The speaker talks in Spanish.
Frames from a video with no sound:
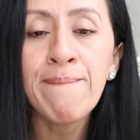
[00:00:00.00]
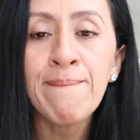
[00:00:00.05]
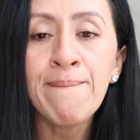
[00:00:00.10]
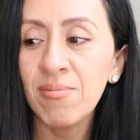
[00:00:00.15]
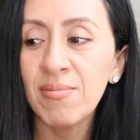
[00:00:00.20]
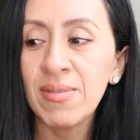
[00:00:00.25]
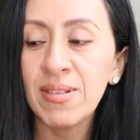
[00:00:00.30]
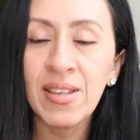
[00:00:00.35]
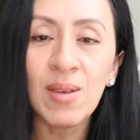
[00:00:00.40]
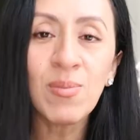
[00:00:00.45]

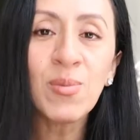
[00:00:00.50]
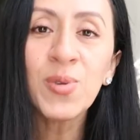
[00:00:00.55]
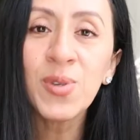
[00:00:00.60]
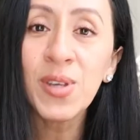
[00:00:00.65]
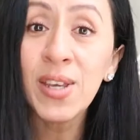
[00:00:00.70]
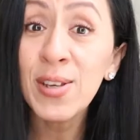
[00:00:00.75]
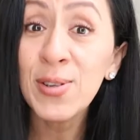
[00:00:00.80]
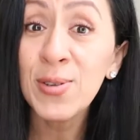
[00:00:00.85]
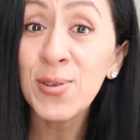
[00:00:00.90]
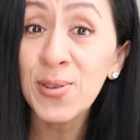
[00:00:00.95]
Estamos
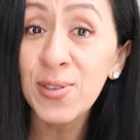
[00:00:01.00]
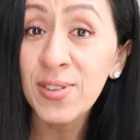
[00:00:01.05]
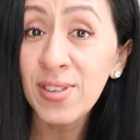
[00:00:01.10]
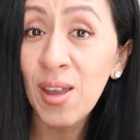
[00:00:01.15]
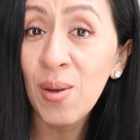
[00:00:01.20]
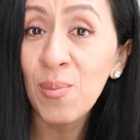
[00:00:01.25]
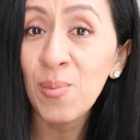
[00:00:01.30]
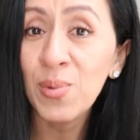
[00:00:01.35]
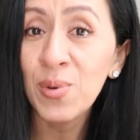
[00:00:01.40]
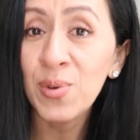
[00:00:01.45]
en esos
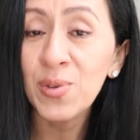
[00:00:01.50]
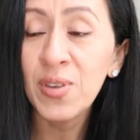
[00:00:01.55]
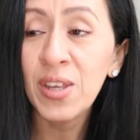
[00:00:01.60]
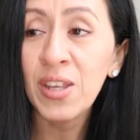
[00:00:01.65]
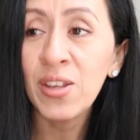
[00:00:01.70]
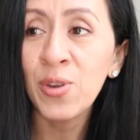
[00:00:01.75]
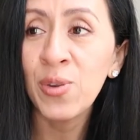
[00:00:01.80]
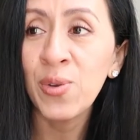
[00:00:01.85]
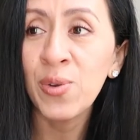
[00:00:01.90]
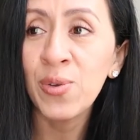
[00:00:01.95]
tiempos
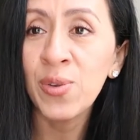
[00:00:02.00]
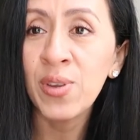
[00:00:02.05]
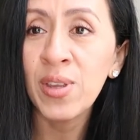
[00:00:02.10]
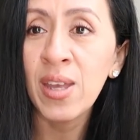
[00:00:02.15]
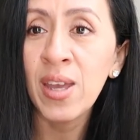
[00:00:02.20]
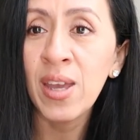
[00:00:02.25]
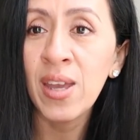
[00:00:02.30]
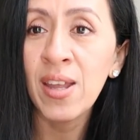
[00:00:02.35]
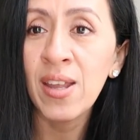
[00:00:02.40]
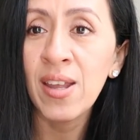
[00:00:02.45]
en
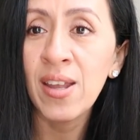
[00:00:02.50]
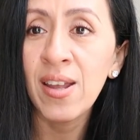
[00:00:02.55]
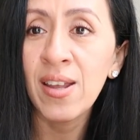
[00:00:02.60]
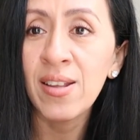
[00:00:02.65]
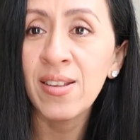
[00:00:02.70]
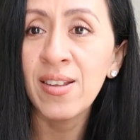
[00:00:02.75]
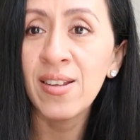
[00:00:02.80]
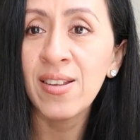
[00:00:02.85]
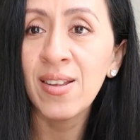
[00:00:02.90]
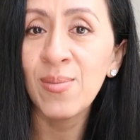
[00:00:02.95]

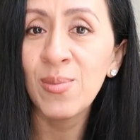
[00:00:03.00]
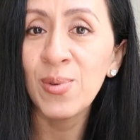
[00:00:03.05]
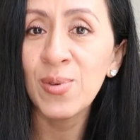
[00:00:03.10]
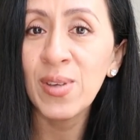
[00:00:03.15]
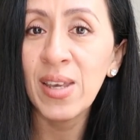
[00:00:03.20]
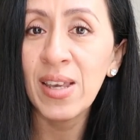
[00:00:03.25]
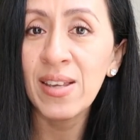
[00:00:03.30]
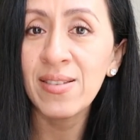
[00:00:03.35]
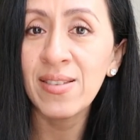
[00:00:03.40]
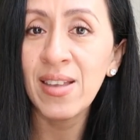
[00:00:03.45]
donde tenemos
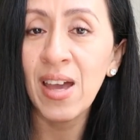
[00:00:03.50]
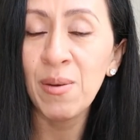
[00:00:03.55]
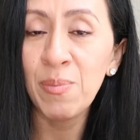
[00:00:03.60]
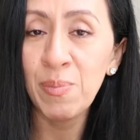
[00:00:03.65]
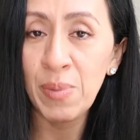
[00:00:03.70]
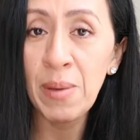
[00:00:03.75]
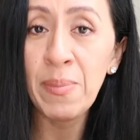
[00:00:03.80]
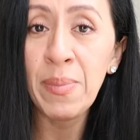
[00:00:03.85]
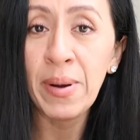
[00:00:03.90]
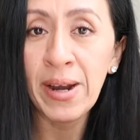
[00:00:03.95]
que estar
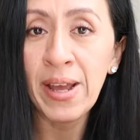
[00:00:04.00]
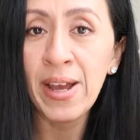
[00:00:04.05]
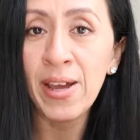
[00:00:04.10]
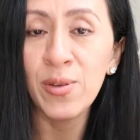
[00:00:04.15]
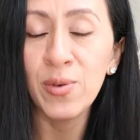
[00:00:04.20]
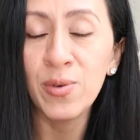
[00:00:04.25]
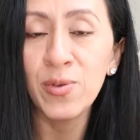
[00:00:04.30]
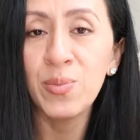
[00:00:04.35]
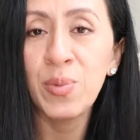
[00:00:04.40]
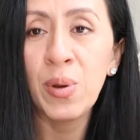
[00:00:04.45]

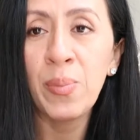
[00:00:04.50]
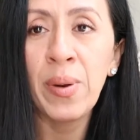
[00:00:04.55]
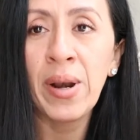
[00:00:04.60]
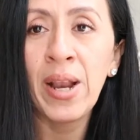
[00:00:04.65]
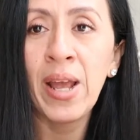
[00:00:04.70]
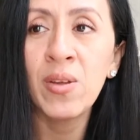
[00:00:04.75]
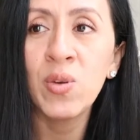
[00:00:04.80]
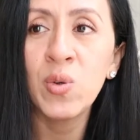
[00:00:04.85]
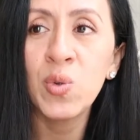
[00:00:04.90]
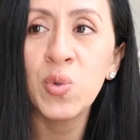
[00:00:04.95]
preparados,
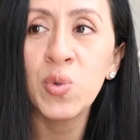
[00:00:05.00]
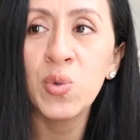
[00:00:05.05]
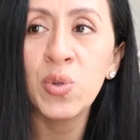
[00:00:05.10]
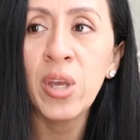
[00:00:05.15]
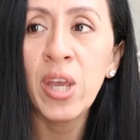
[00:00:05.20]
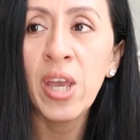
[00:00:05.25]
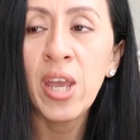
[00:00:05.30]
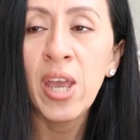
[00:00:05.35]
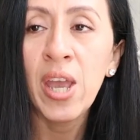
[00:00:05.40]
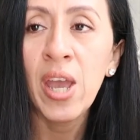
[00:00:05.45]
preparados
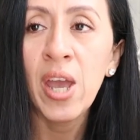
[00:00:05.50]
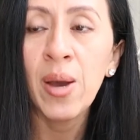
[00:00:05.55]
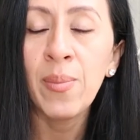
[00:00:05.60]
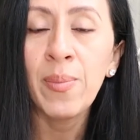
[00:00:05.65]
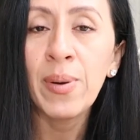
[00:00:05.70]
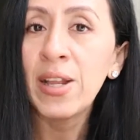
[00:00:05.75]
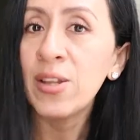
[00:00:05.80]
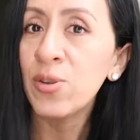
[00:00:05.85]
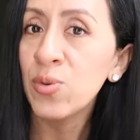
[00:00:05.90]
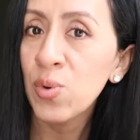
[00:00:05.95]

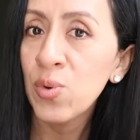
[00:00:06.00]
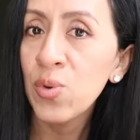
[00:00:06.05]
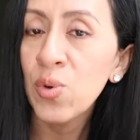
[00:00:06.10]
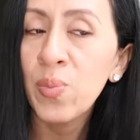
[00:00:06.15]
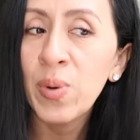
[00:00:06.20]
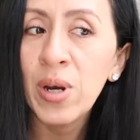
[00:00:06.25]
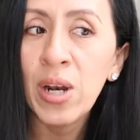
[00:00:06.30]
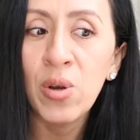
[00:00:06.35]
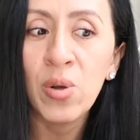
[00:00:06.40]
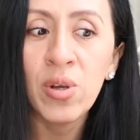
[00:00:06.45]
para todo,
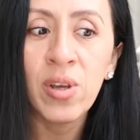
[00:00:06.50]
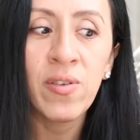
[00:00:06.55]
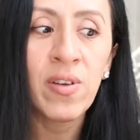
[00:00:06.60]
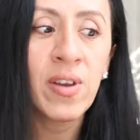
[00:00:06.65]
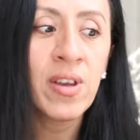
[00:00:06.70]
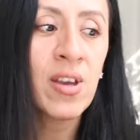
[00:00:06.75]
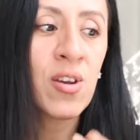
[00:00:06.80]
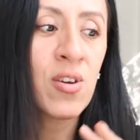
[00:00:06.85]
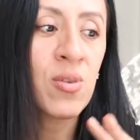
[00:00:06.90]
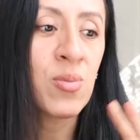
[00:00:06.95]
para lo que
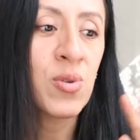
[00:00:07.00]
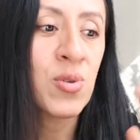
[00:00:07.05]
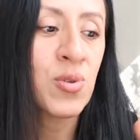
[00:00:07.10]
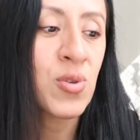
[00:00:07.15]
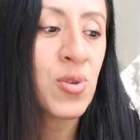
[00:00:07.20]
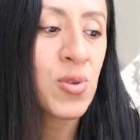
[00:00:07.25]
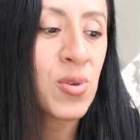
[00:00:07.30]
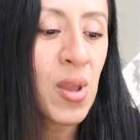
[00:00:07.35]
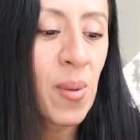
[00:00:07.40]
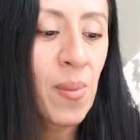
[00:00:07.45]
venga. Y como
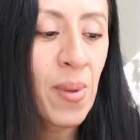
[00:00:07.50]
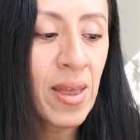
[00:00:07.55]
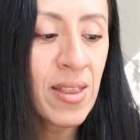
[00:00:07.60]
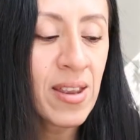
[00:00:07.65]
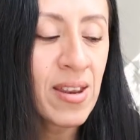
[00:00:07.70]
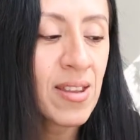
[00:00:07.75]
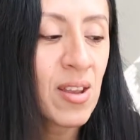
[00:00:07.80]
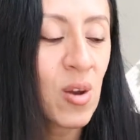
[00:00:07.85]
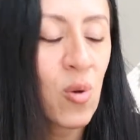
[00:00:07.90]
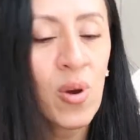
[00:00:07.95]
soy una
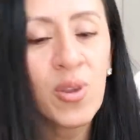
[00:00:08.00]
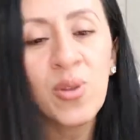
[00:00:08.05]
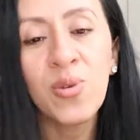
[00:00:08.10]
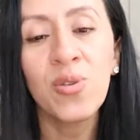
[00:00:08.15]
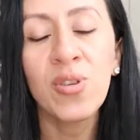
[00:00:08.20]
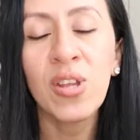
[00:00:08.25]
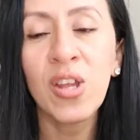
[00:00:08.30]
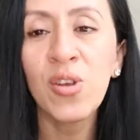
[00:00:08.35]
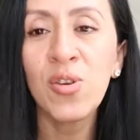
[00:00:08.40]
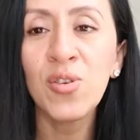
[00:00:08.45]
madre de cuatro
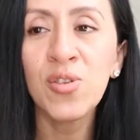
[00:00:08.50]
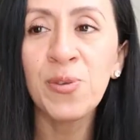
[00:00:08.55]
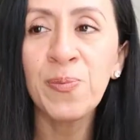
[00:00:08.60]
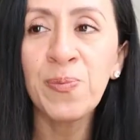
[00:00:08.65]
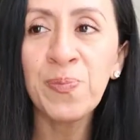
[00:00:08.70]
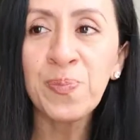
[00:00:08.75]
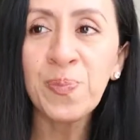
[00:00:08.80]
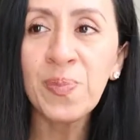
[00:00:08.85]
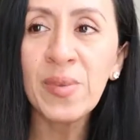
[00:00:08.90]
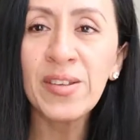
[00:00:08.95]
niños,
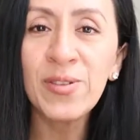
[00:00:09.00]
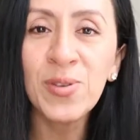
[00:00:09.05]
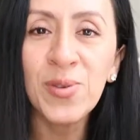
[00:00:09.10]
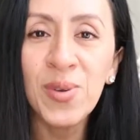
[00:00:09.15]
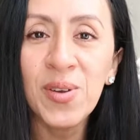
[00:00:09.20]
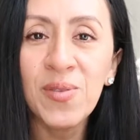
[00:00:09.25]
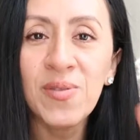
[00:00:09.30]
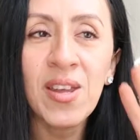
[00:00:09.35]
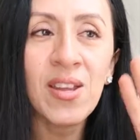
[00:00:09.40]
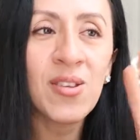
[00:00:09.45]

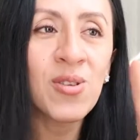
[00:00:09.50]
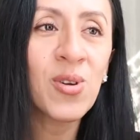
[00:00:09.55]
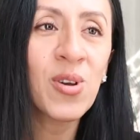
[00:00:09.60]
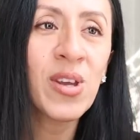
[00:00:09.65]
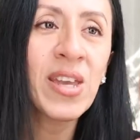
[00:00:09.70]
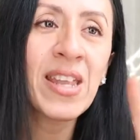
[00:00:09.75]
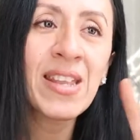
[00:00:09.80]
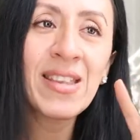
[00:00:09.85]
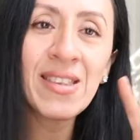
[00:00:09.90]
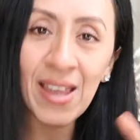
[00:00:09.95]
estuve viendo
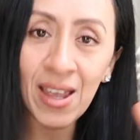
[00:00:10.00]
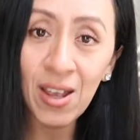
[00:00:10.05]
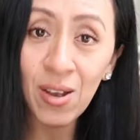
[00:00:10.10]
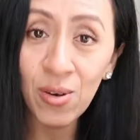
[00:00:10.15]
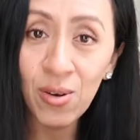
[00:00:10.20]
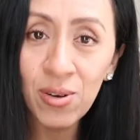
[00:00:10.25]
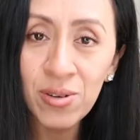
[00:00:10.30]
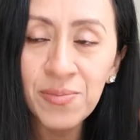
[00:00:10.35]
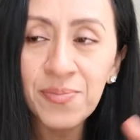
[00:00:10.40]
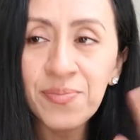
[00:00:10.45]
qué
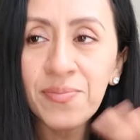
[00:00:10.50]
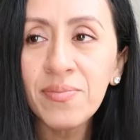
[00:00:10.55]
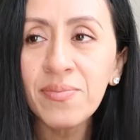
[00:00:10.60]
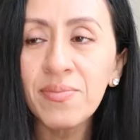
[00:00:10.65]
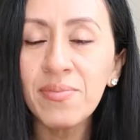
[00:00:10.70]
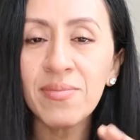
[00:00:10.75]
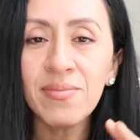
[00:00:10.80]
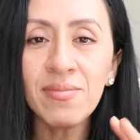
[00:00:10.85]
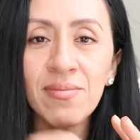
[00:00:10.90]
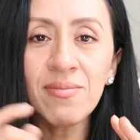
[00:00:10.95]
tengo,
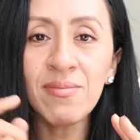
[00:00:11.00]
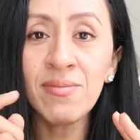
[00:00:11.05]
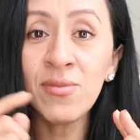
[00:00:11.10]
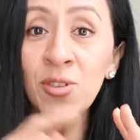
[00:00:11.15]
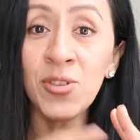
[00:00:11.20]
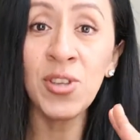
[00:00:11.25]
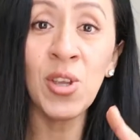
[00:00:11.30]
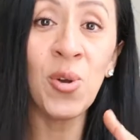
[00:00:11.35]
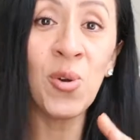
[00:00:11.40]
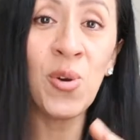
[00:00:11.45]

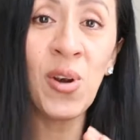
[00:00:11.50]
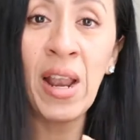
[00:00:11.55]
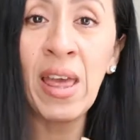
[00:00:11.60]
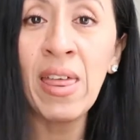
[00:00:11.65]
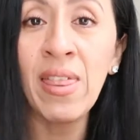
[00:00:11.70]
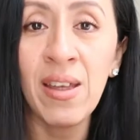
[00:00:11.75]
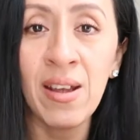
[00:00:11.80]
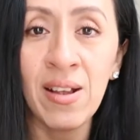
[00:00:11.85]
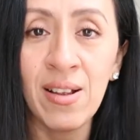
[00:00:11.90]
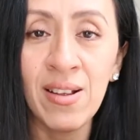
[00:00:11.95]
no tengo
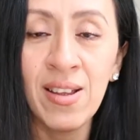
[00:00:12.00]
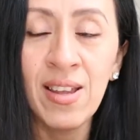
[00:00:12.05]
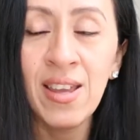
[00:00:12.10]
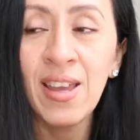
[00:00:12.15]
nada.